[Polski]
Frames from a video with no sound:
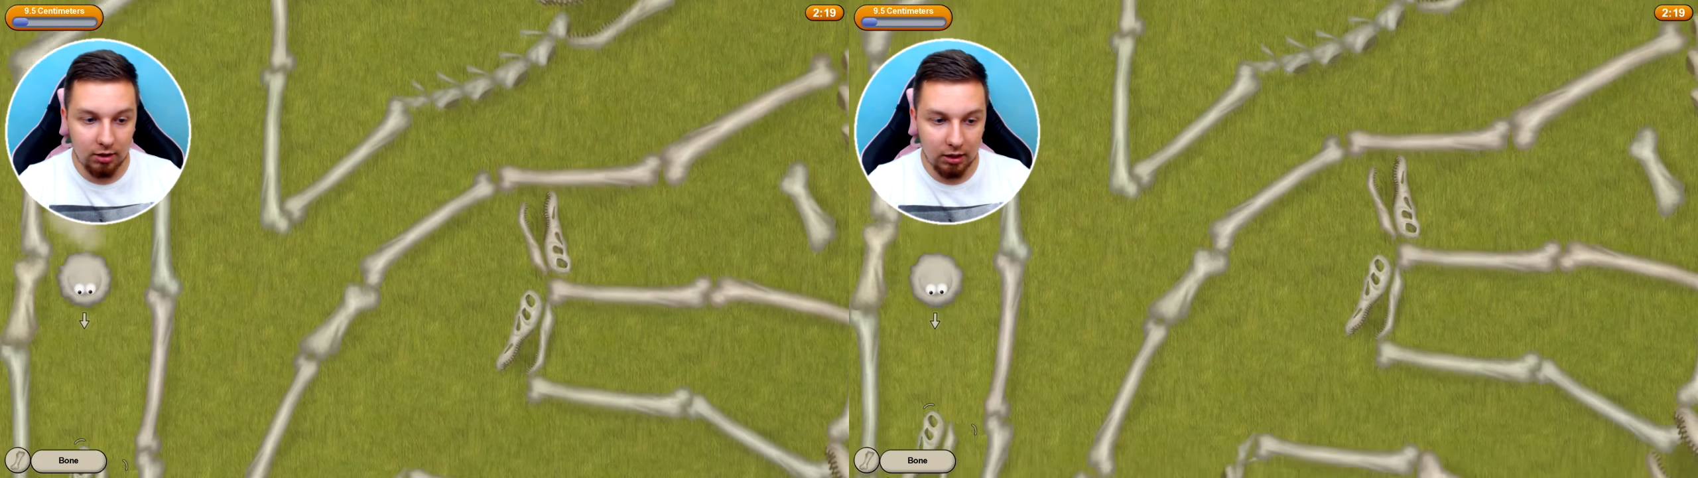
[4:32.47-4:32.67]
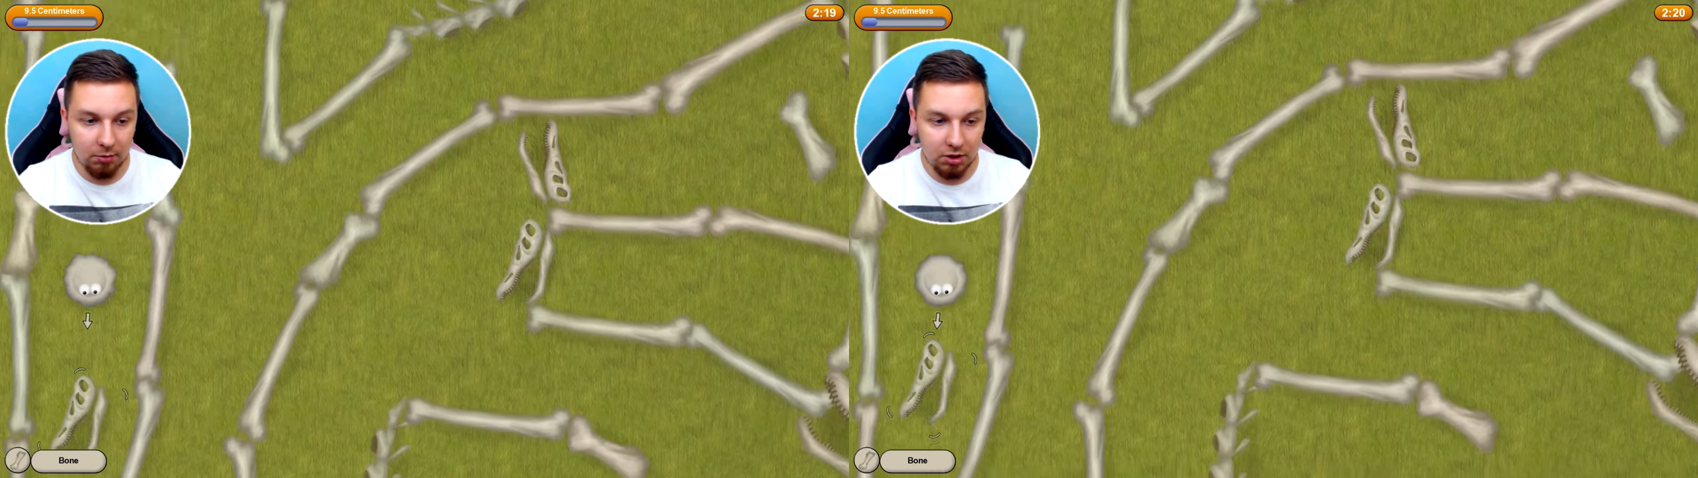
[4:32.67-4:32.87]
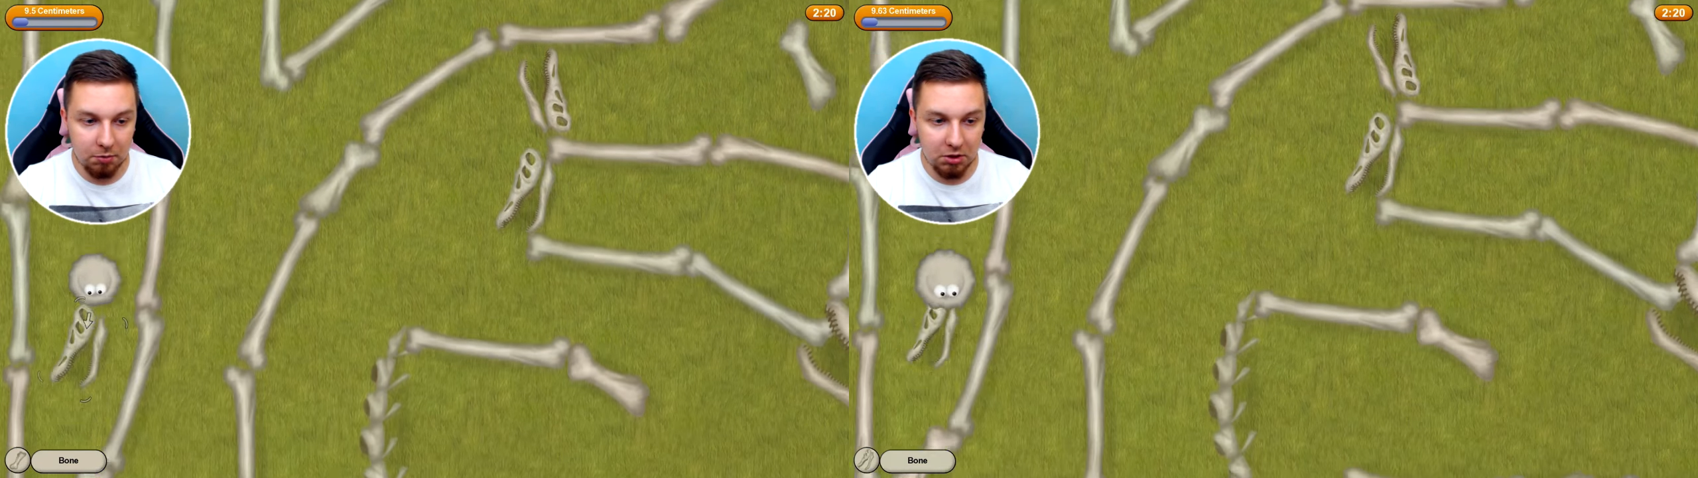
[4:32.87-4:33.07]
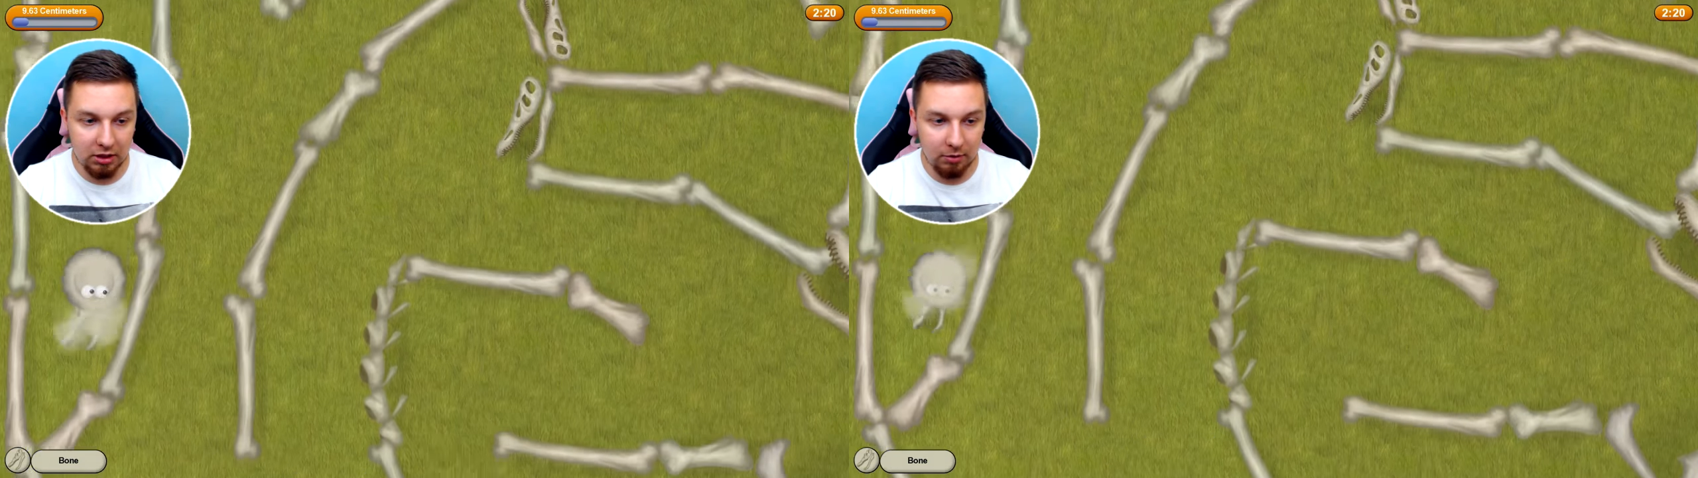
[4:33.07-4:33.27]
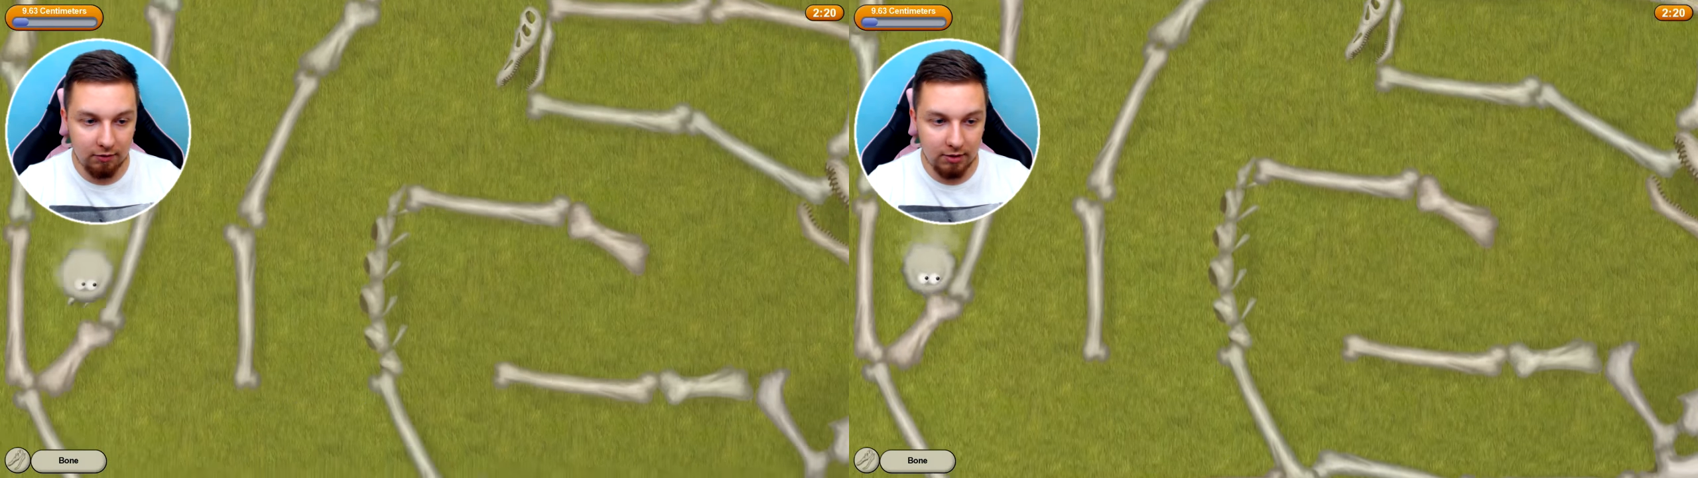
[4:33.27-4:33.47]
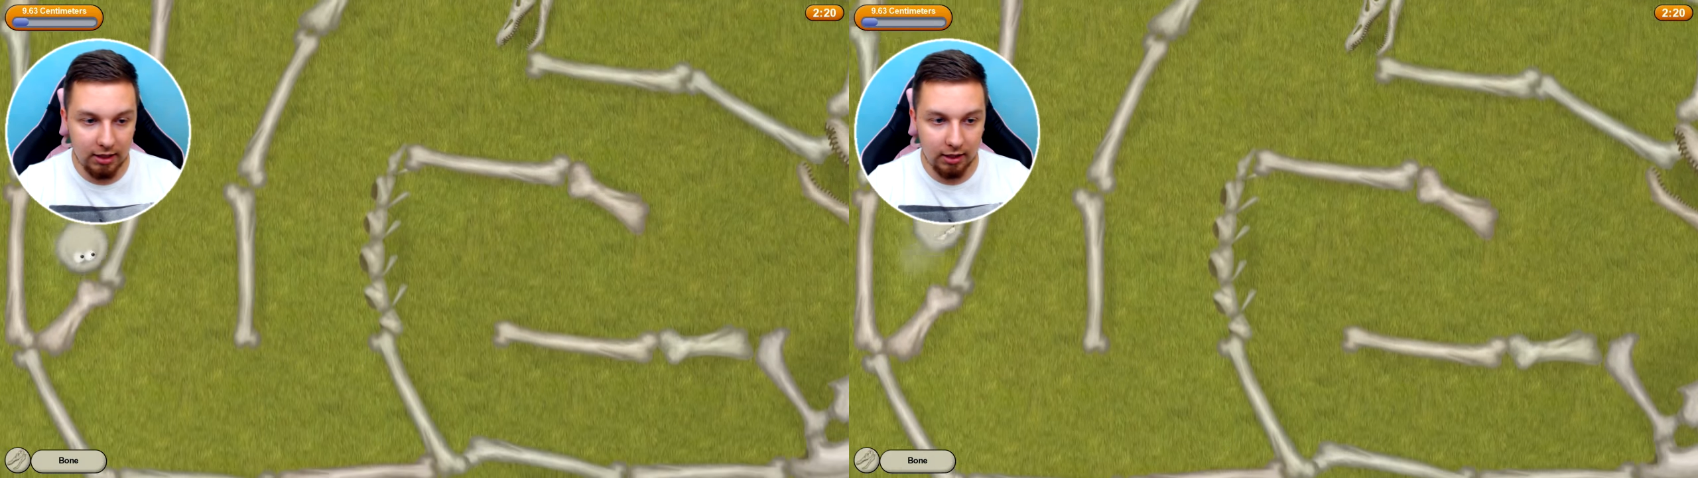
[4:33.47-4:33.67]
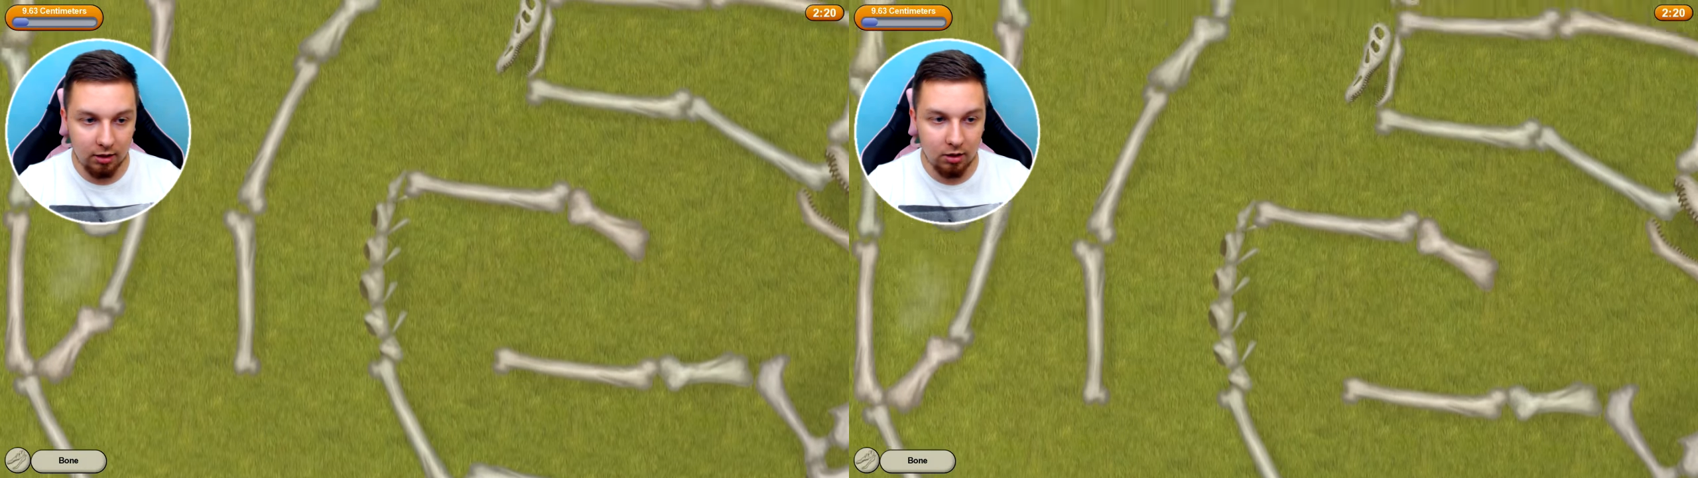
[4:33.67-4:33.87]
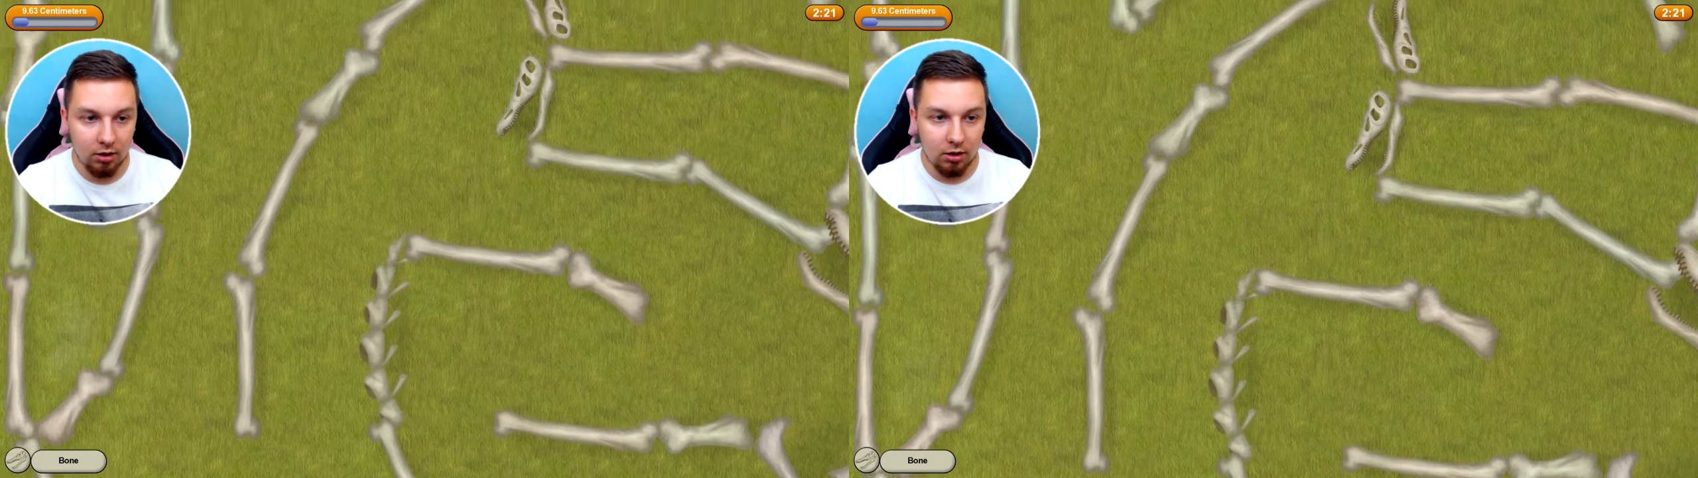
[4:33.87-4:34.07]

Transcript: Tak mi się przynajmniej wydaje.